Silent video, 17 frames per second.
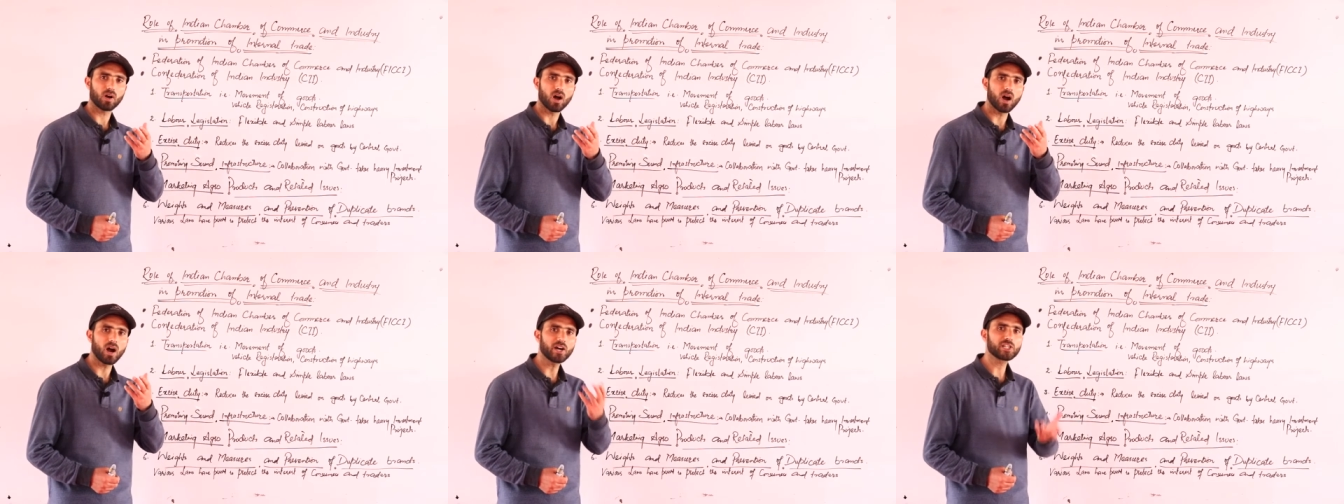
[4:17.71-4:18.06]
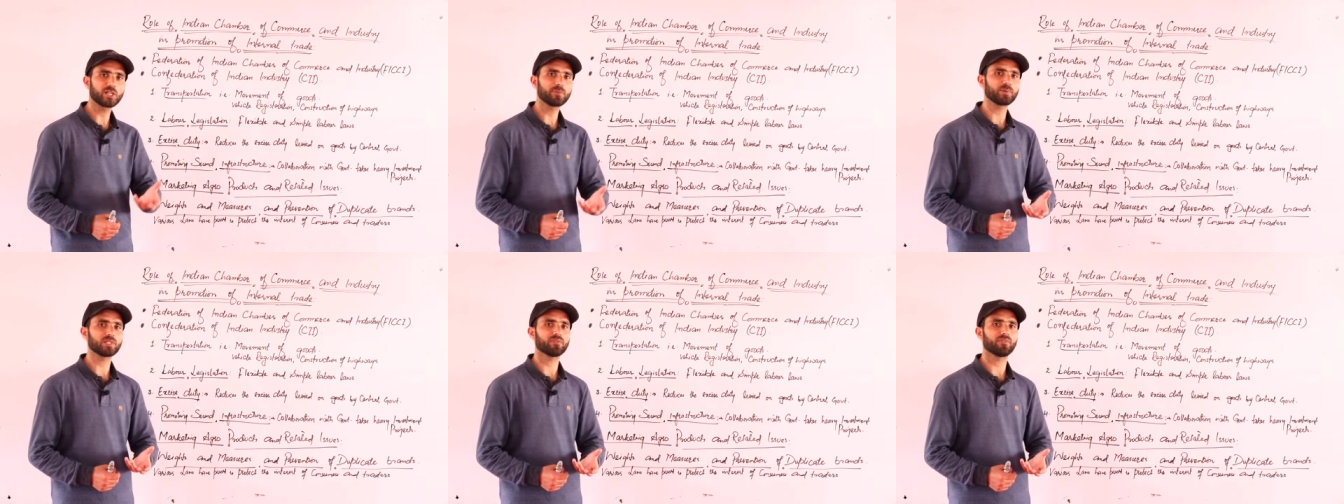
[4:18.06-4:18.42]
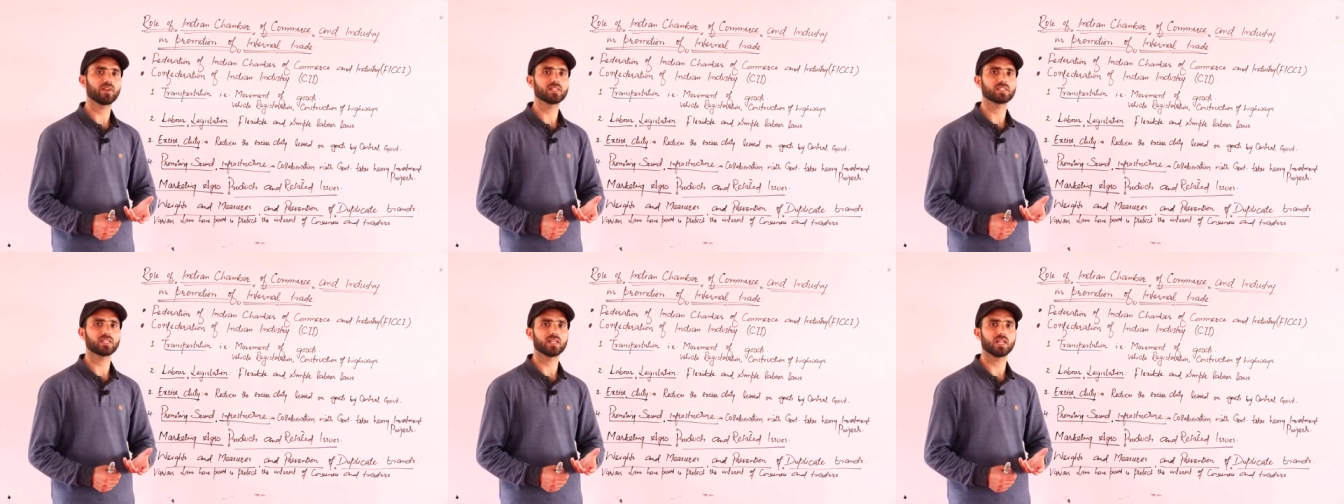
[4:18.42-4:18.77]
हार्डशिप्स
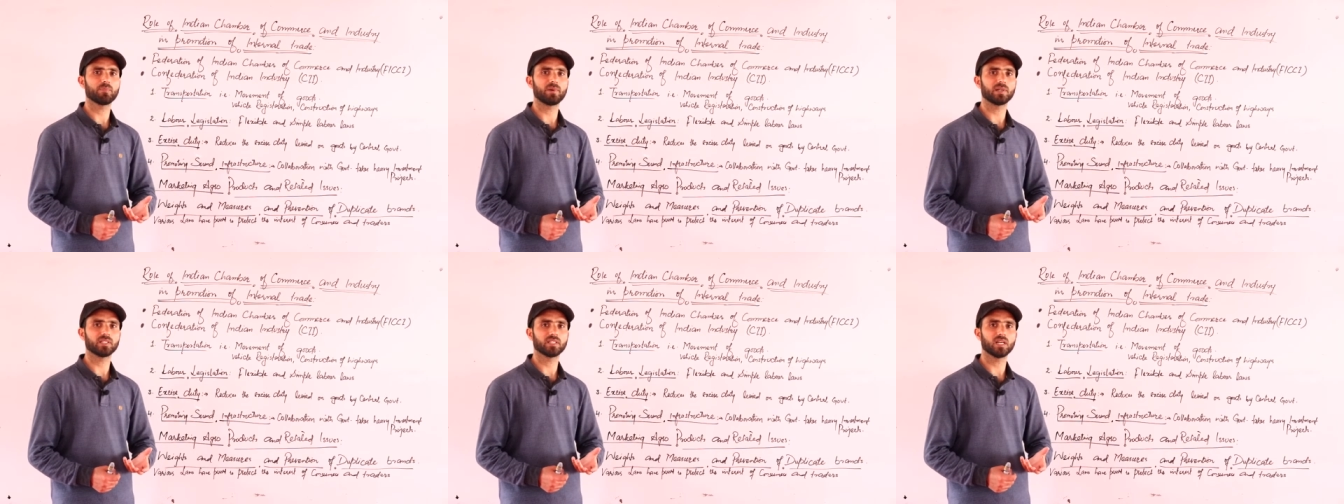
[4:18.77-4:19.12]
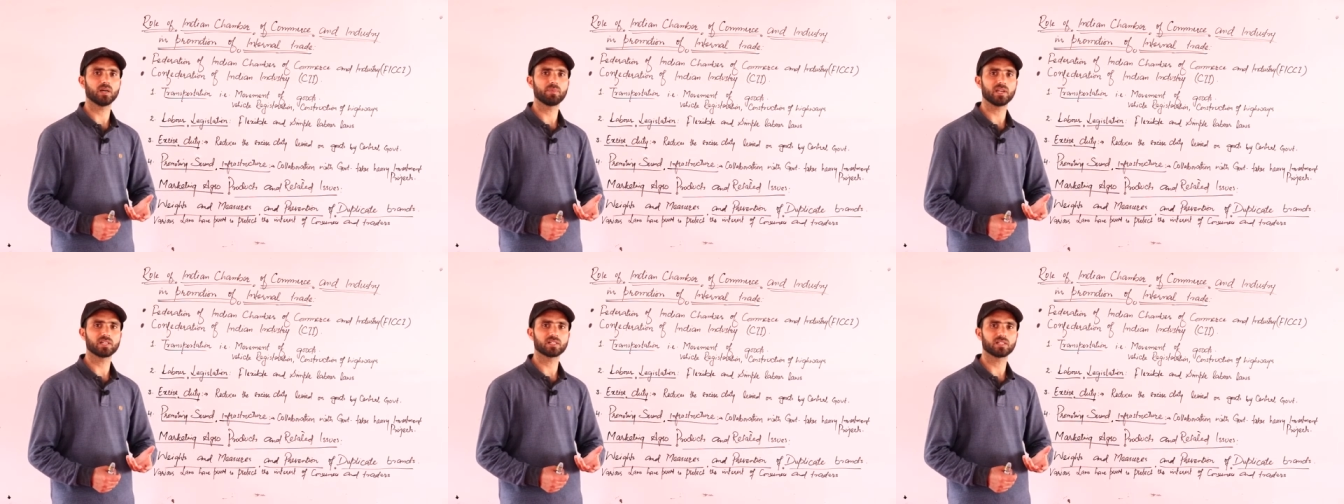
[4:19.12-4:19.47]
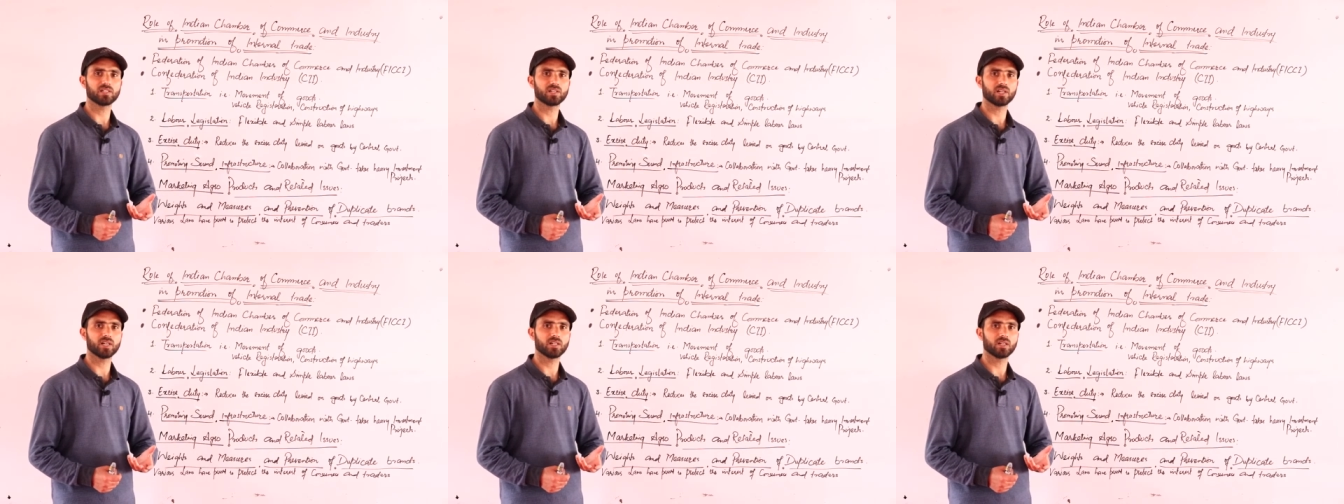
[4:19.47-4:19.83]
फेस करने पड़ते थे अभी
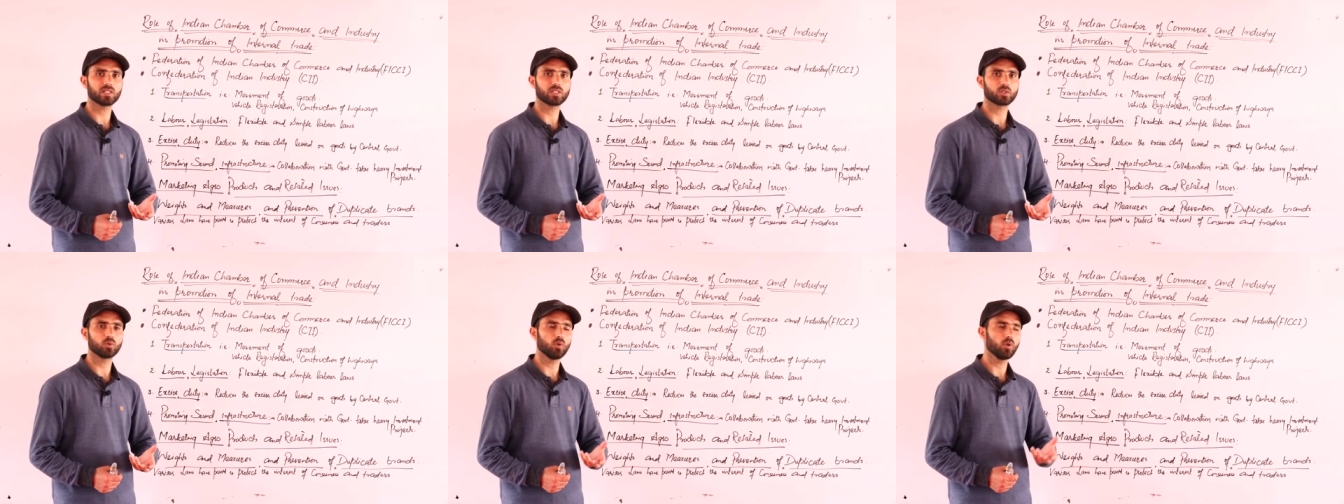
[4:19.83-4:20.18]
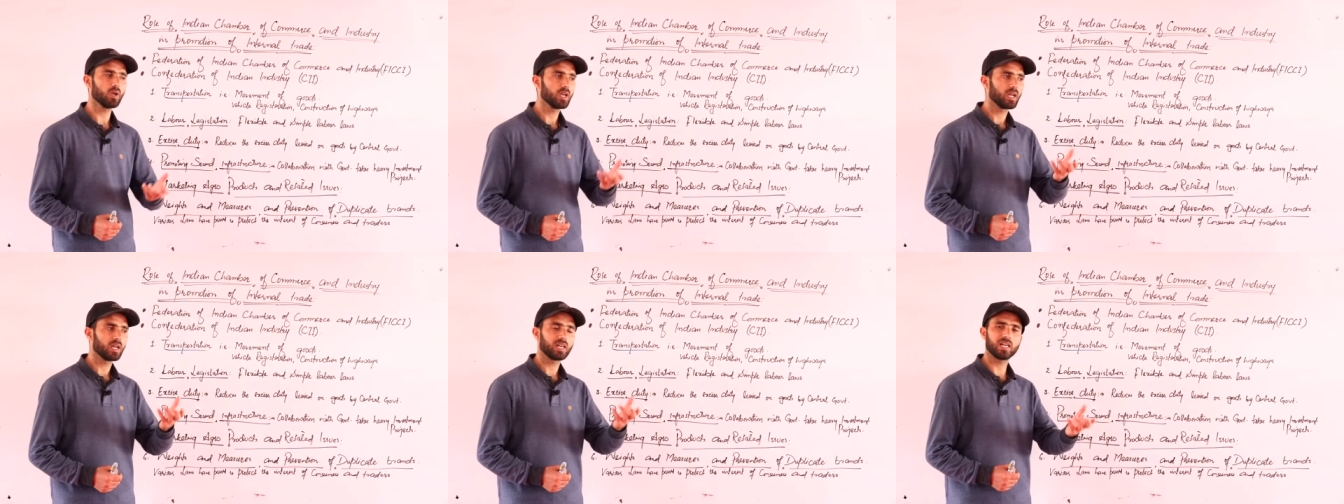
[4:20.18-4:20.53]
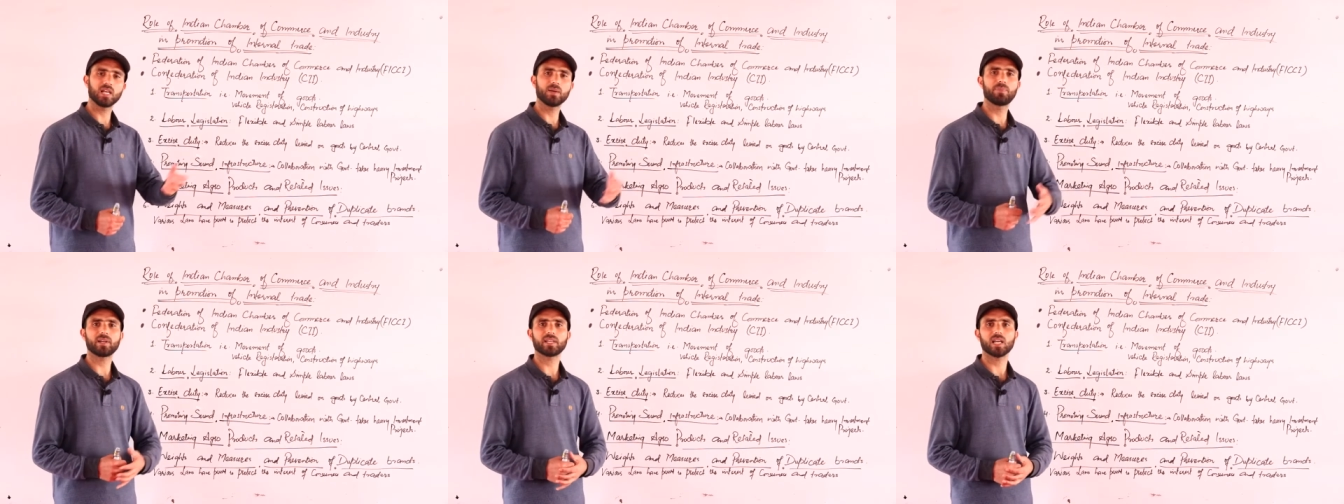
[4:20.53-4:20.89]
इंडियन ट्रेडर्स को
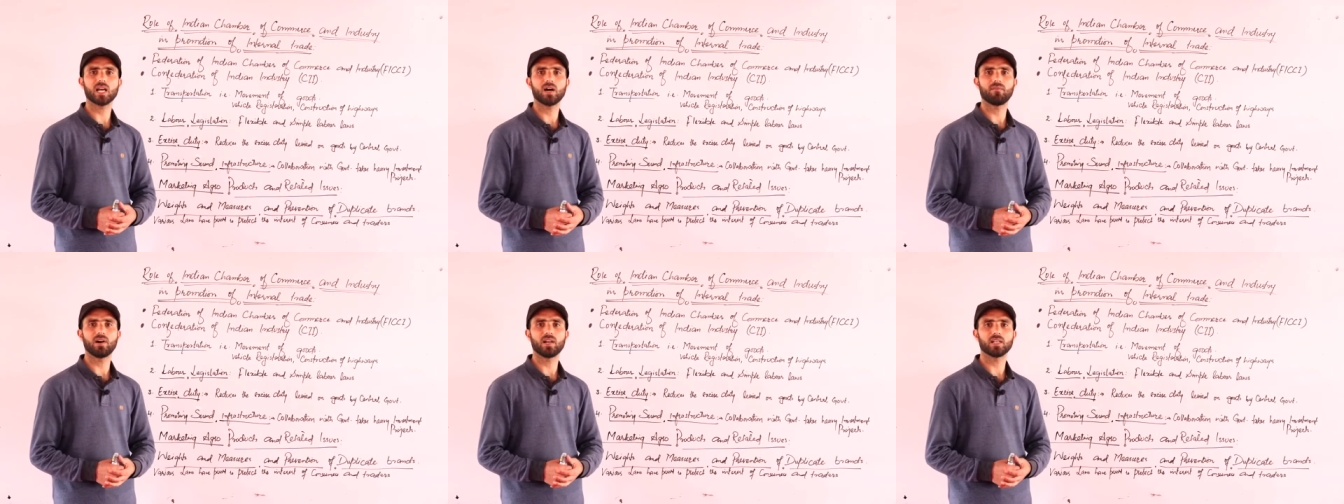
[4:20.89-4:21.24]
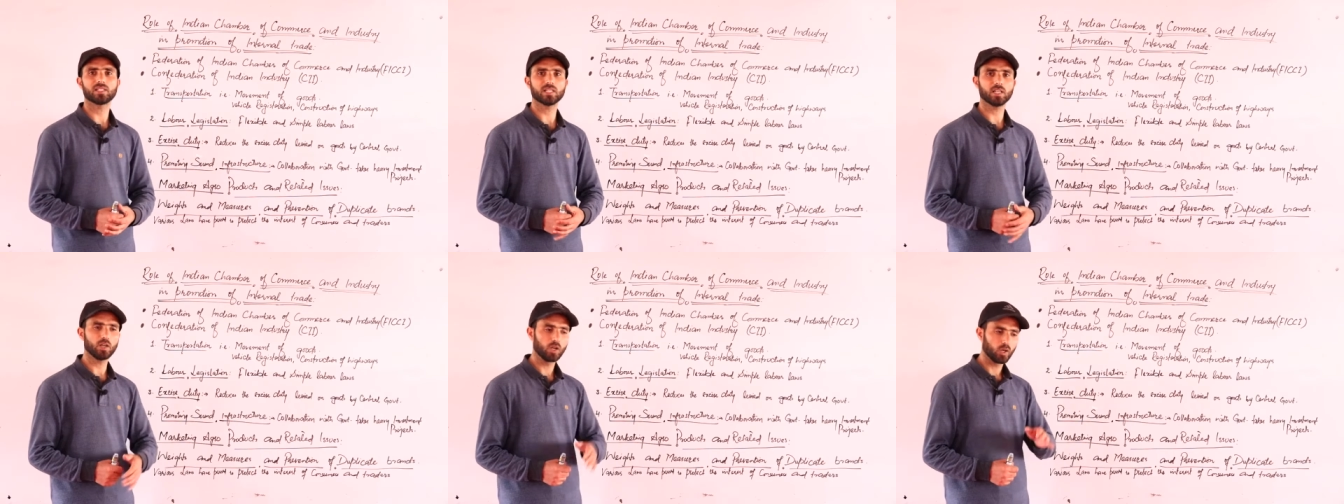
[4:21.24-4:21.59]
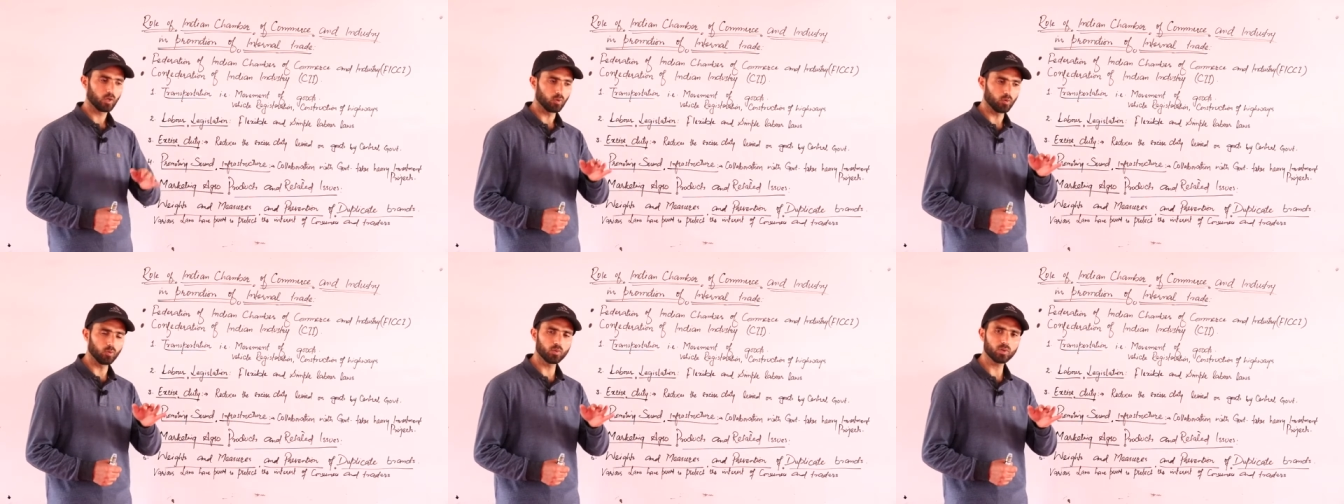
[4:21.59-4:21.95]
लेबर के हवाले से
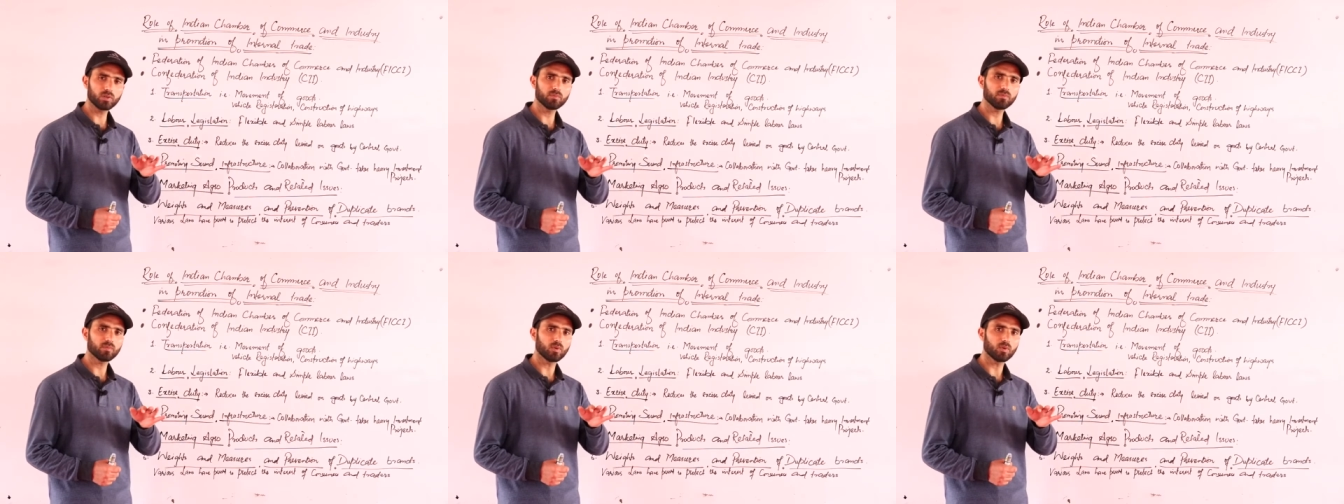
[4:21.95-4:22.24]
उन